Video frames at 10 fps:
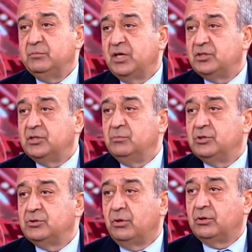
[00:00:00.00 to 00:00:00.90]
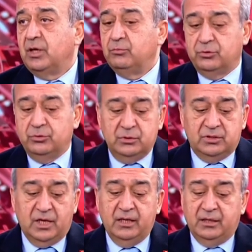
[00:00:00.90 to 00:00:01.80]
geçtiğimiz yoldan bugün
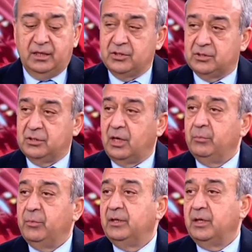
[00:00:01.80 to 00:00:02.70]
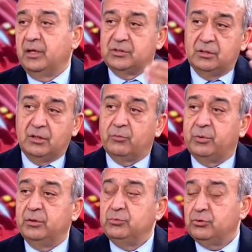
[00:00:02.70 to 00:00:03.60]
İtalya'da geçti, Almanya'da geçti,
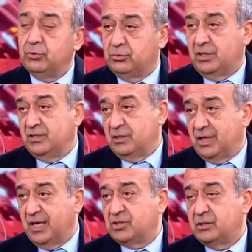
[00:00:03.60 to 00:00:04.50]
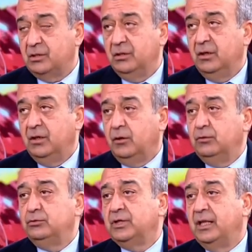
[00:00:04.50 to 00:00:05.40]
Avrupa'nın birçok ülkesi geçti. O
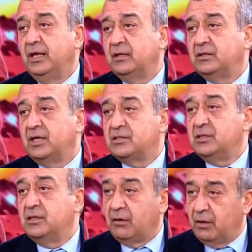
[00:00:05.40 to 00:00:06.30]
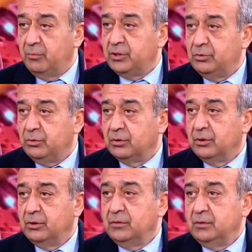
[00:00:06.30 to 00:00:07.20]
ülkelerde tekstil devam ediyor.
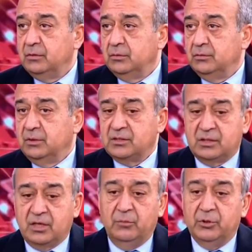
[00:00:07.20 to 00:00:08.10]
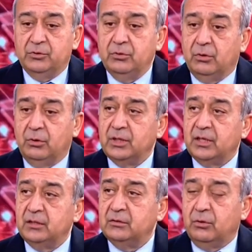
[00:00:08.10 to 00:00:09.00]
Nasıl devam ediyor?
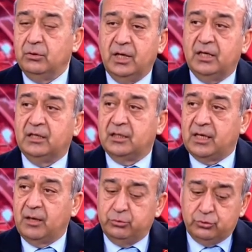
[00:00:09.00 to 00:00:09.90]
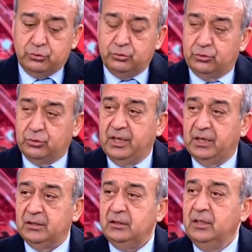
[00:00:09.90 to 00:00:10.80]
Onlara onlar da bu tür
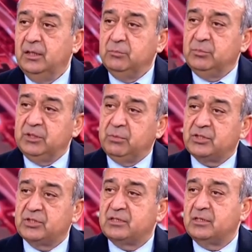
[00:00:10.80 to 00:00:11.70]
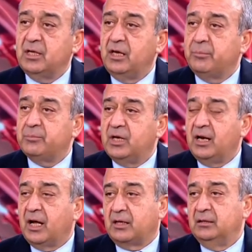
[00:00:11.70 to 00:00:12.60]
ürünleri bir başkasına
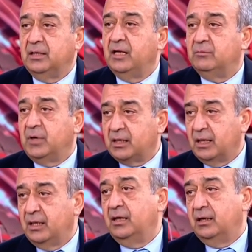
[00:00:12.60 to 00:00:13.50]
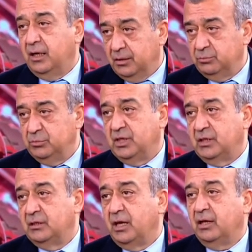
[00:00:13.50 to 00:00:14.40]
yaptırarak yani markalarla bir
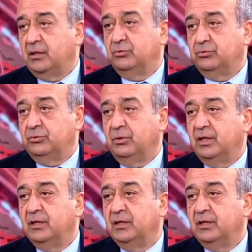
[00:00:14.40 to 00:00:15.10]
şekilde ayakta evet. duruyorlar.